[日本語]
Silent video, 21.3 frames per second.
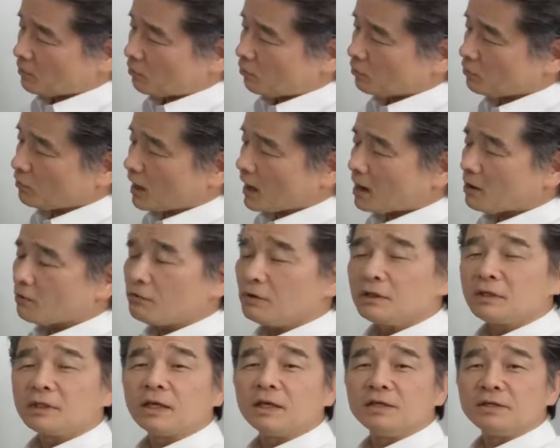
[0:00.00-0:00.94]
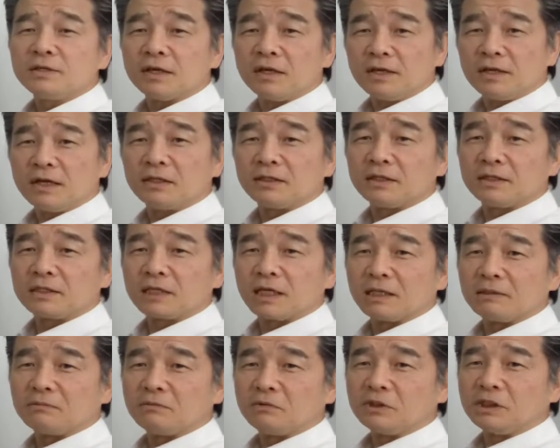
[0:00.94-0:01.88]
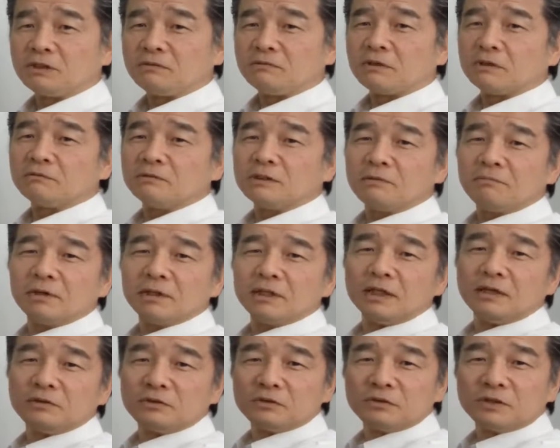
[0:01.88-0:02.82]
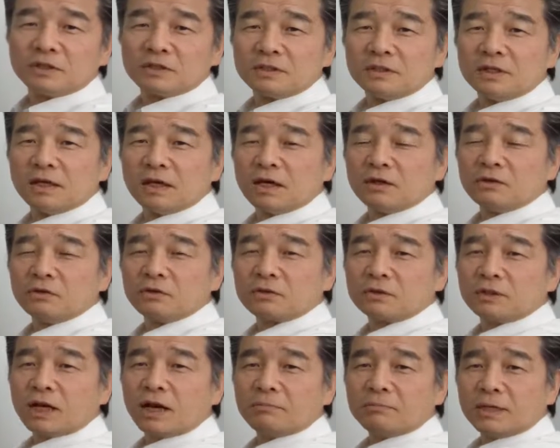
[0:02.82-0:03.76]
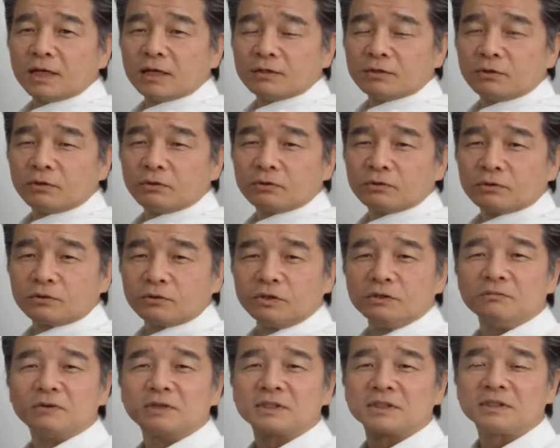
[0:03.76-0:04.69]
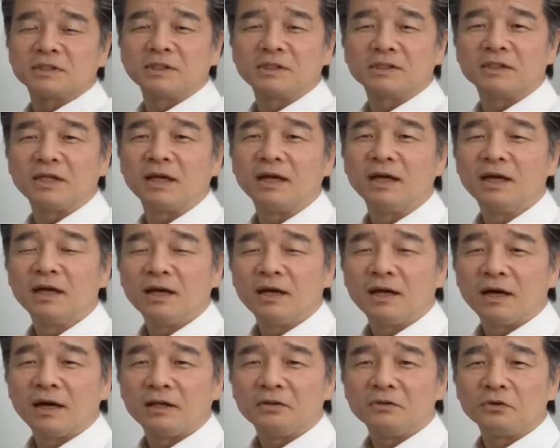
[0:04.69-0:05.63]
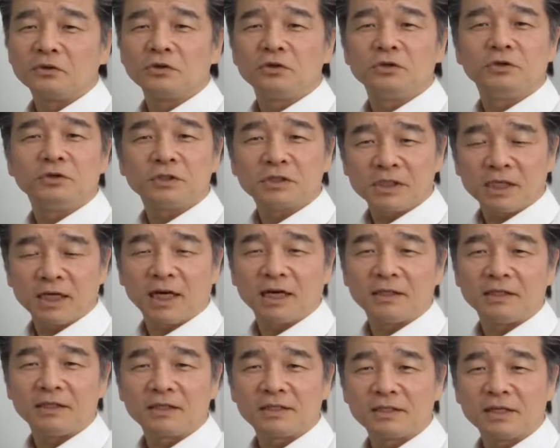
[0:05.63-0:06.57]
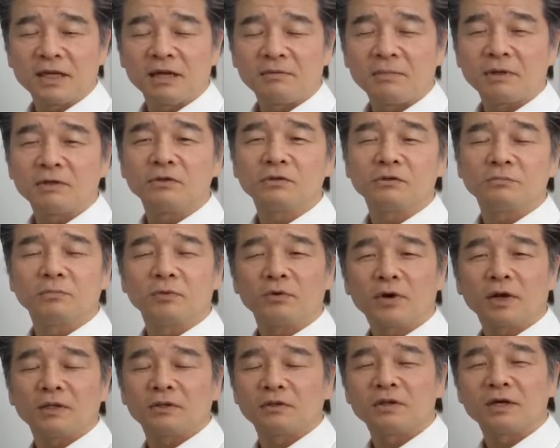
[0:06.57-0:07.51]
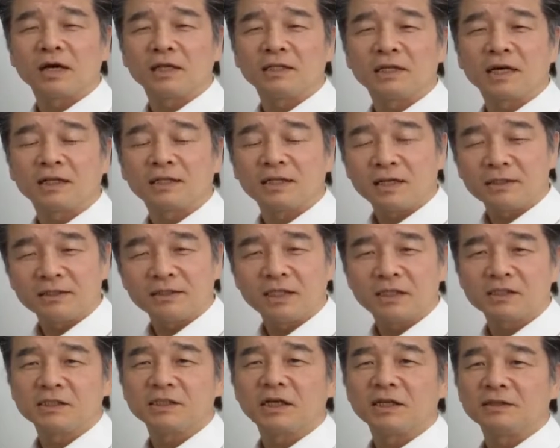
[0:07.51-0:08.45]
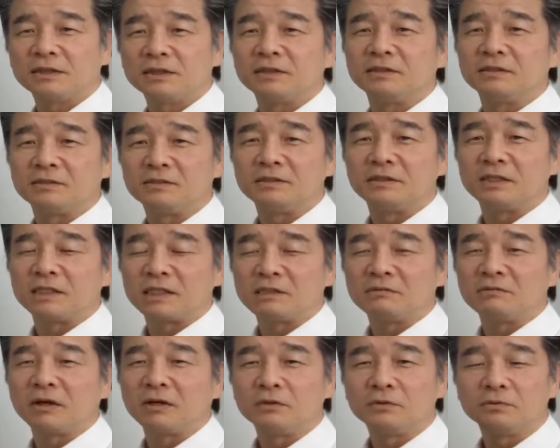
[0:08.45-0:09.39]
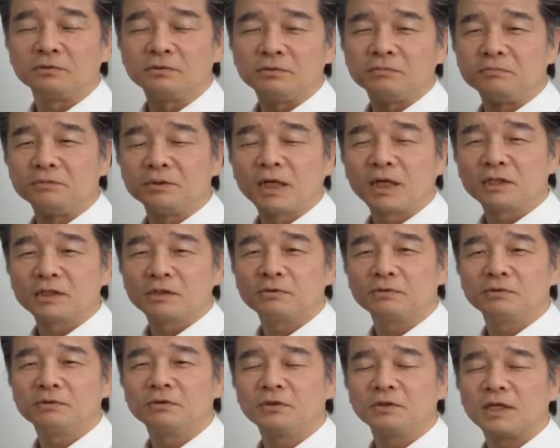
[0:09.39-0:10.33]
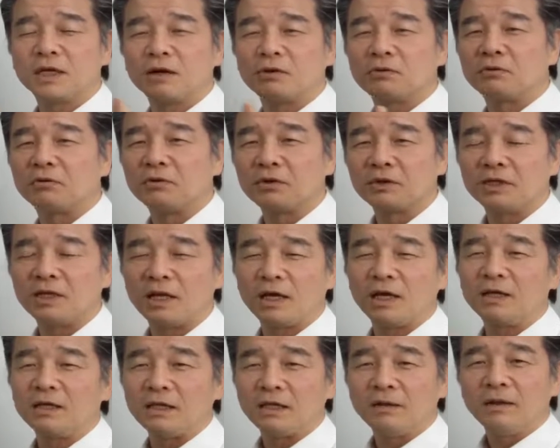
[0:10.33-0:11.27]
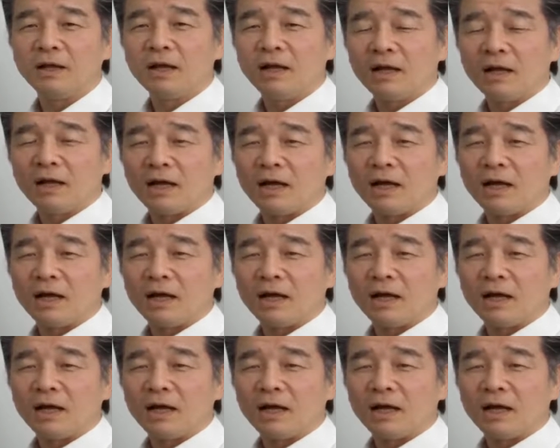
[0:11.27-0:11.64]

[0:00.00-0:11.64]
まあ、この青い点線なんですけども、一番上まで行くとですね、あの、スタラミアストと言いましてですね、あの、旧市街ですね。まあ、よくポーランドなんかで必ず写真が出てくるんですけども、あの、昔風の家がこう、綺麗に、